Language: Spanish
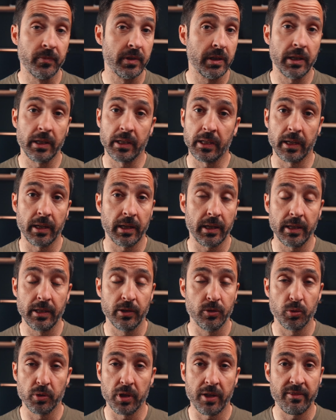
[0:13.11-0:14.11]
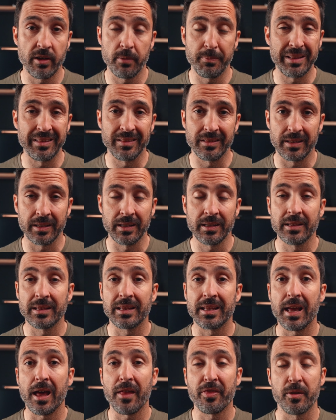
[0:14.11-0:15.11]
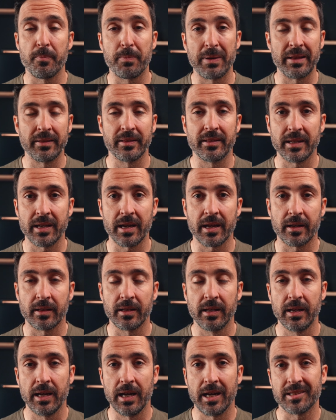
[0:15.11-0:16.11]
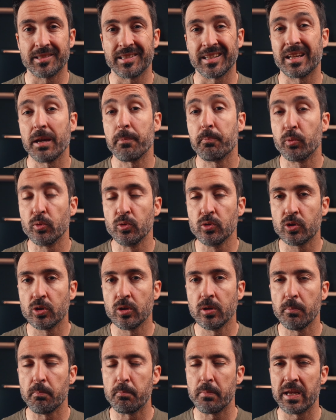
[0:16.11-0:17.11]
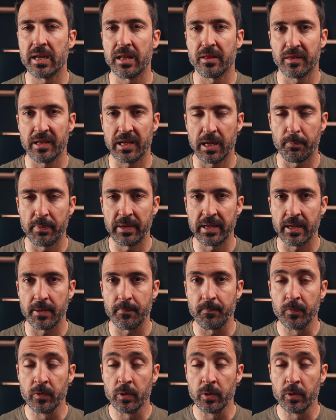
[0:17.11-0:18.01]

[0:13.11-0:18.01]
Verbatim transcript: y que indudablemente te hace plantear hasta qué punto merece la pena,